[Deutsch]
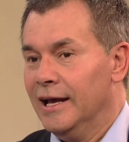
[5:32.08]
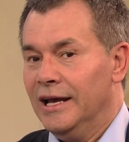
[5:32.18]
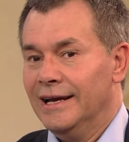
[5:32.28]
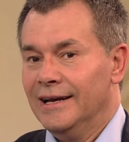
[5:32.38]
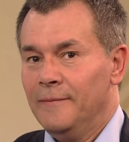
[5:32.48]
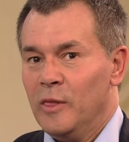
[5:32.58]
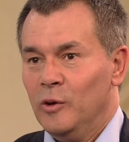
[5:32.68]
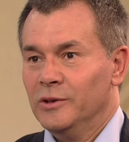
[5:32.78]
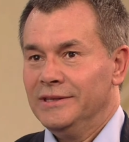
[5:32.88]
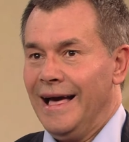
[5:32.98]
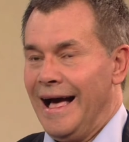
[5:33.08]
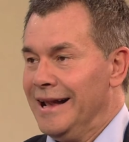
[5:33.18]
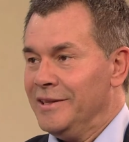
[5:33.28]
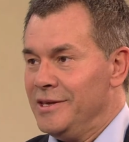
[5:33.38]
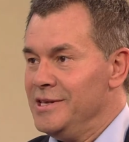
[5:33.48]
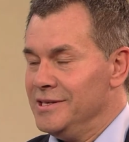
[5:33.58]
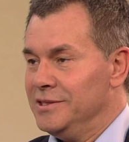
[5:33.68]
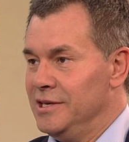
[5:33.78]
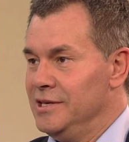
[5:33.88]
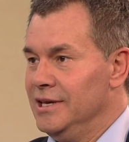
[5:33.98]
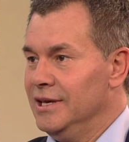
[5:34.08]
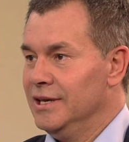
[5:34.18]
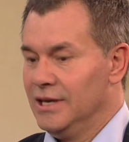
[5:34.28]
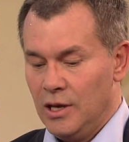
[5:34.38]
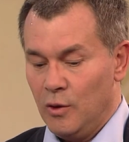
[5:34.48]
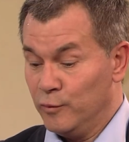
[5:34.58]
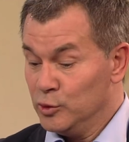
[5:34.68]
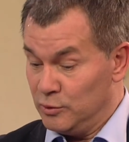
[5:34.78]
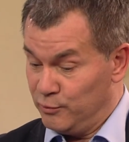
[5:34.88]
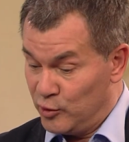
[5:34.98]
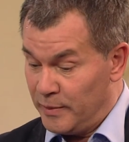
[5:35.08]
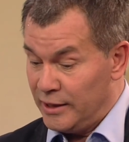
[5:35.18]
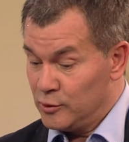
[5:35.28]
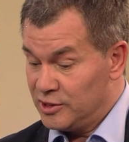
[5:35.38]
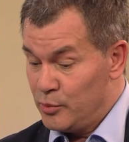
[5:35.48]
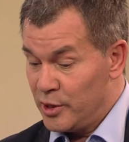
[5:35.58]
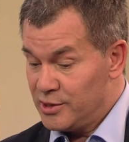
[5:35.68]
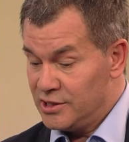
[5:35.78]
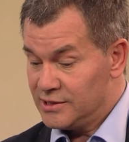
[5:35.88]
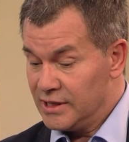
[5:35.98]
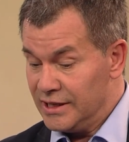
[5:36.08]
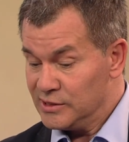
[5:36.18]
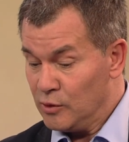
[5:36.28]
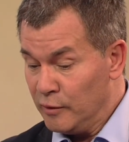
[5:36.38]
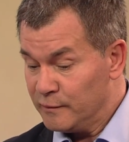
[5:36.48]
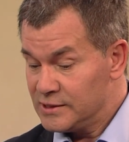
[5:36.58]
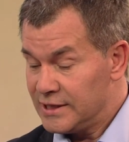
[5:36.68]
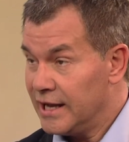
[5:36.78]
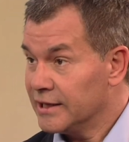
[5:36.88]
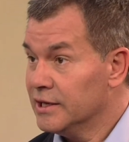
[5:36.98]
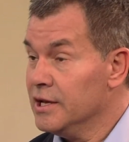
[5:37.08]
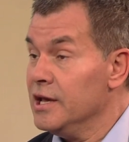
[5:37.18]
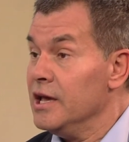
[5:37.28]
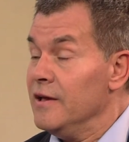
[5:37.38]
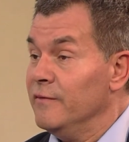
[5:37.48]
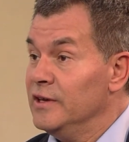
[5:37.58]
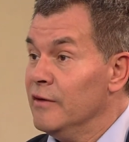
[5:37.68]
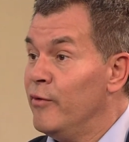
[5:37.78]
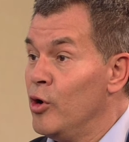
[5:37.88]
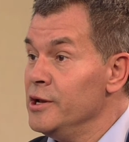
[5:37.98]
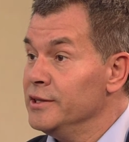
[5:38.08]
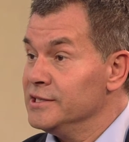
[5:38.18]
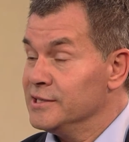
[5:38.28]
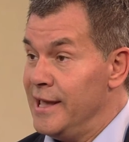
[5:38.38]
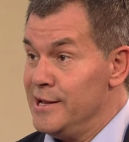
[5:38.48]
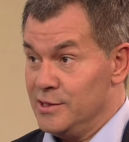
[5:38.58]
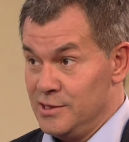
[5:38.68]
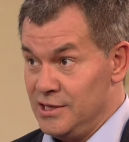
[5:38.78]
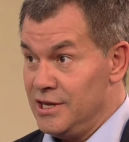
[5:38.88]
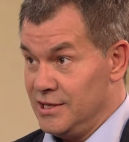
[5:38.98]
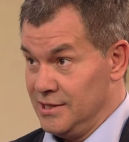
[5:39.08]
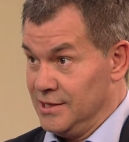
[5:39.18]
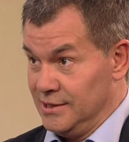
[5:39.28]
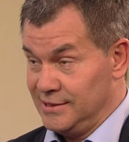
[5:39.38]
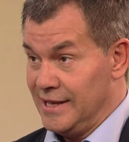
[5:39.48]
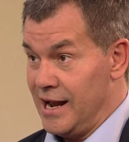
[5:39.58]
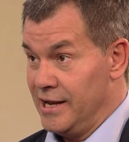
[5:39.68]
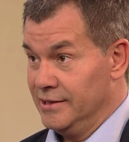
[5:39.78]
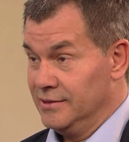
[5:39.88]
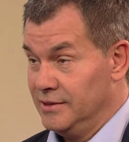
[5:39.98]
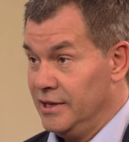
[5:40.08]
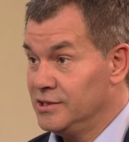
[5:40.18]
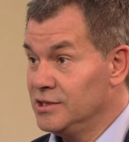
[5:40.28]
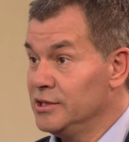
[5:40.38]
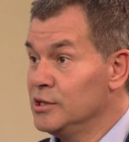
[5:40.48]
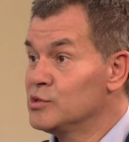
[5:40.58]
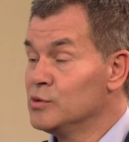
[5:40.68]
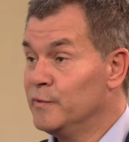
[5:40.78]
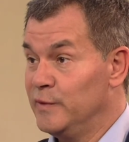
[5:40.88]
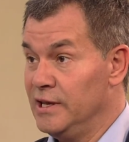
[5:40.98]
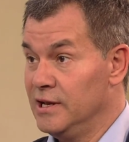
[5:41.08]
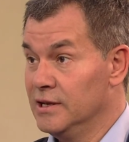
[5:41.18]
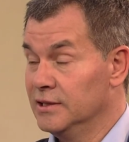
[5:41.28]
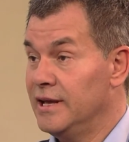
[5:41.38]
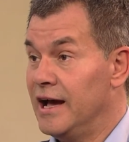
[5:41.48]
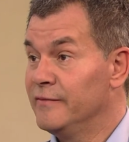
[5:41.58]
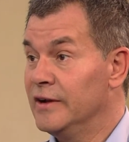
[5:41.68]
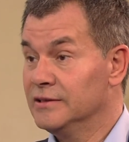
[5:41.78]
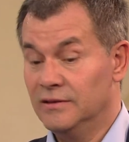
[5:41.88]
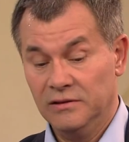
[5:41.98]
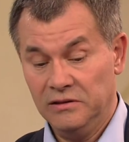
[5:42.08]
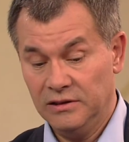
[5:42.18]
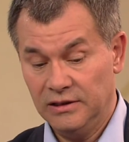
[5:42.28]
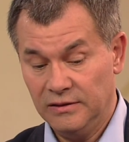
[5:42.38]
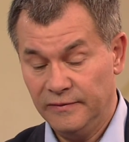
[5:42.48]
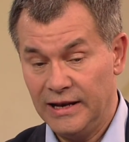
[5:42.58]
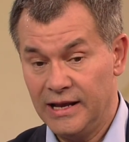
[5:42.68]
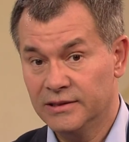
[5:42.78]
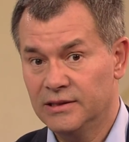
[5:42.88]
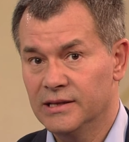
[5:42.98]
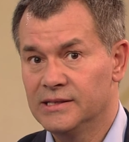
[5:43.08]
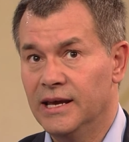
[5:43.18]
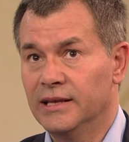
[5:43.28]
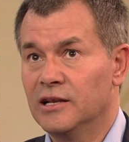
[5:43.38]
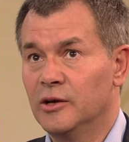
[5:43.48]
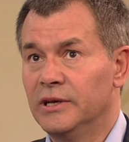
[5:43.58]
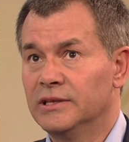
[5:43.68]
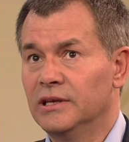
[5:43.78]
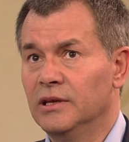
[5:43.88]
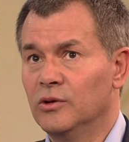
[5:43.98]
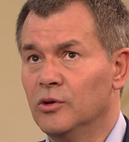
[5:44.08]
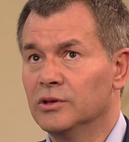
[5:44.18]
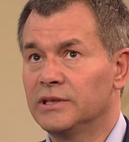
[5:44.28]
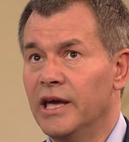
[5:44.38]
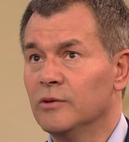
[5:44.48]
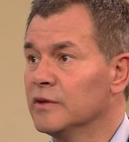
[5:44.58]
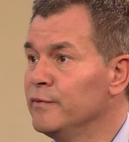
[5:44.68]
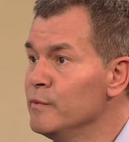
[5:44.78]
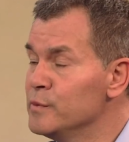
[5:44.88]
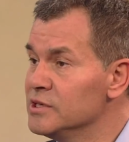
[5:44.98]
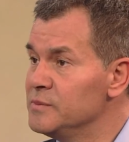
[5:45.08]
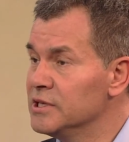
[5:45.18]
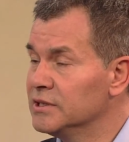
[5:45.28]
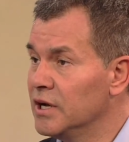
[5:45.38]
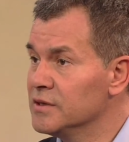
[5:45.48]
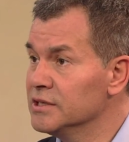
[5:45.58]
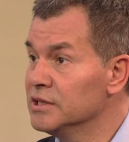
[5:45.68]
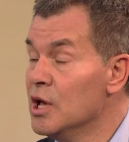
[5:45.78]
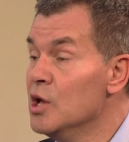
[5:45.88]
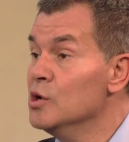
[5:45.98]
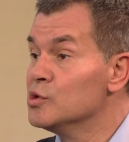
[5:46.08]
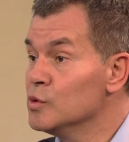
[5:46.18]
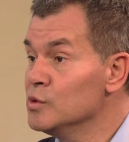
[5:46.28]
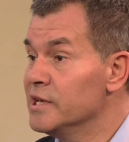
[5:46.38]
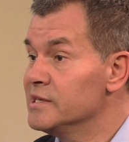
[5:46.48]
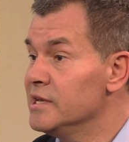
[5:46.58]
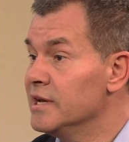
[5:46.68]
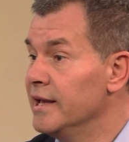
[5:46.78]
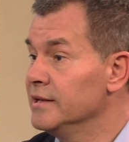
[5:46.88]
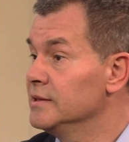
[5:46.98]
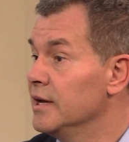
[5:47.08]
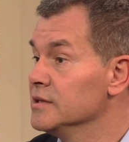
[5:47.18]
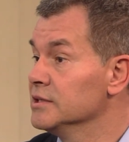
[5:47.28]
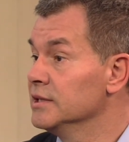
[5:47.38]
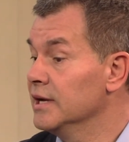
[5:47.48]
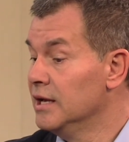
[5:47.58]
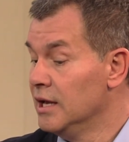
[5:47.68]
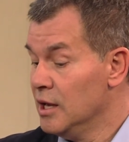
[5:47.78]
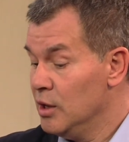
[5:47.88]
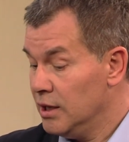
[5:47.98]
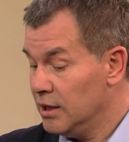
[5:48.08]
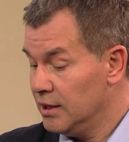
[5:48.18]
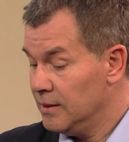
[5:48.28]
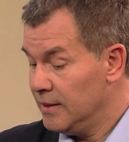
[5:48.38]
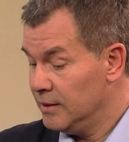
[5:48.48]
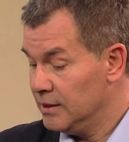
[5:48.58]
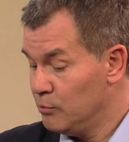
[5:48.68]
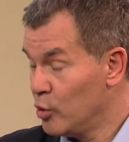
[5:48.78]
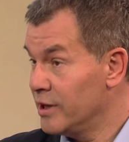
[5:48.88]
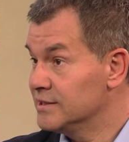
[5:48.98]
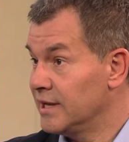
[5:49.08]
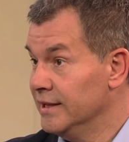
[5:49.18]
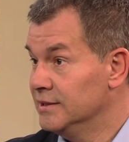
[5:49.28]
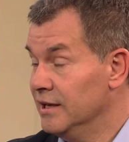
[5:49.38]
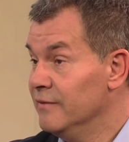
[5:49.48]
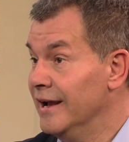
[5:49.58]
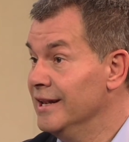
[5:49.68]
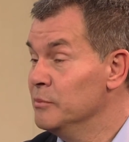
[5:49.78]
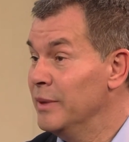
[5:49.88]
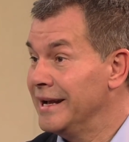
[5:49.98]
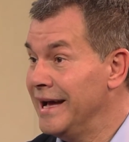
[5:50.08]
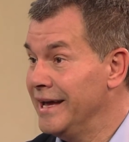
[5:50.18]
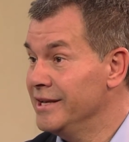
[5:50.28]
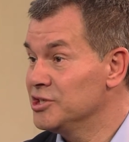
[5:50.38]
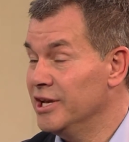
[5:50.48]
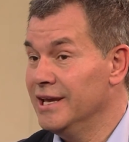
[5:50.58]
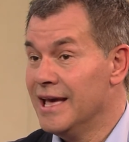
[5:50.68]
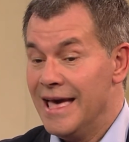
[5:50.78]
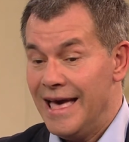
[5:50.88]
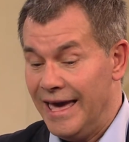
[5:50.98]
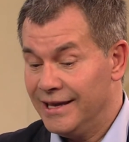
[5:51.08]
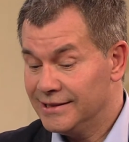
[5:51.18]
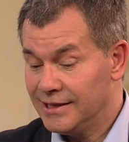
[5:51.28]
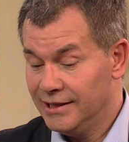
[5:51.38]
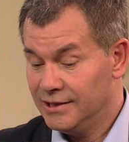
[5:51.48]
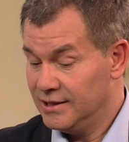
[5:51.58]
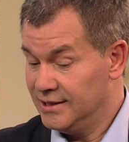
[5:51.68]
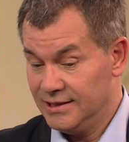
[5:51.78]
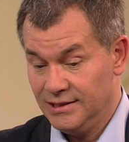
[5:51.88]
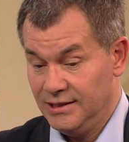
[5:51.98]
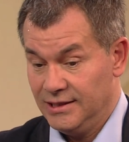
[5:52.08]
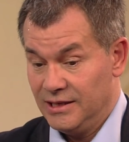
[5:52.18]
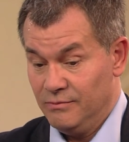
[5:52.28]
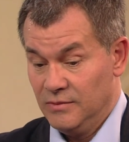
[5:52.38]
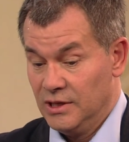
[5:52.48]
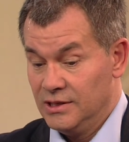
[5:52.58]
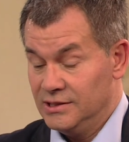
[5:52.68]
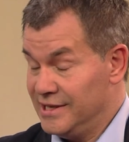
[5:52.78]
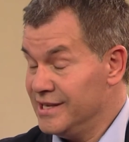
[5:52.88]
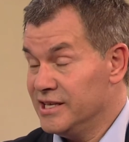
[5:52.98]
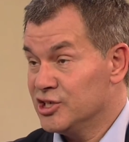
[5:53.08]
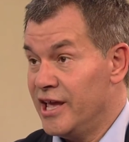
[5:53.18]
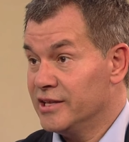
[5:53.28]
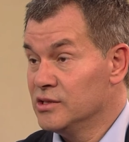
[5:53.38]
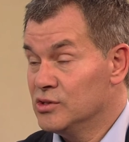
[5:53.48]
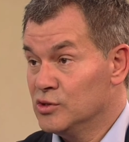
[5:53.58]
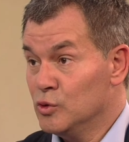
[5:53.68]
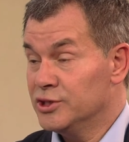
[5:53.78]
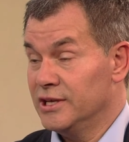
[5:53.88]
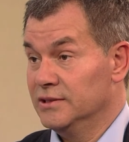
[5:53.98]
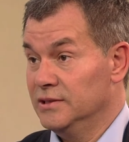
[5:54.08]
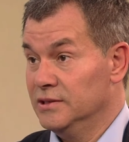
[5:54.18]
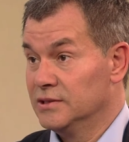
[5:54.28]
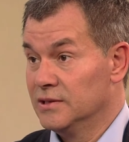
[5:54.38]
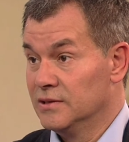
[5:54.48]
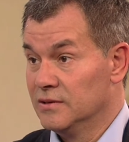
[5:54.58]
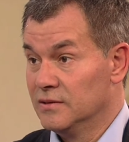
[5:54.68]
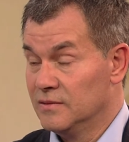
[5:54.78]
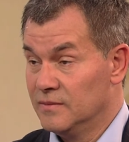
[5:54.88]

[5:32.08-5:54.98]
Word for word: Äh, und all diese Dinge, wo, wobei noch die Polizisten ganz offen sagen, wir wollen das Geld nicht zahlen. Es ist ihnen zu viel. Der Anwalt äh, verlangt derzeit, glaube ich, noch 375.000, zusätzlich einen Tausender äh, äh, Monatsrente, weil Bakarice eh eigentlich äh, in einem sehr, sehr schlechten Zustand ist. Da bin ich gleich bei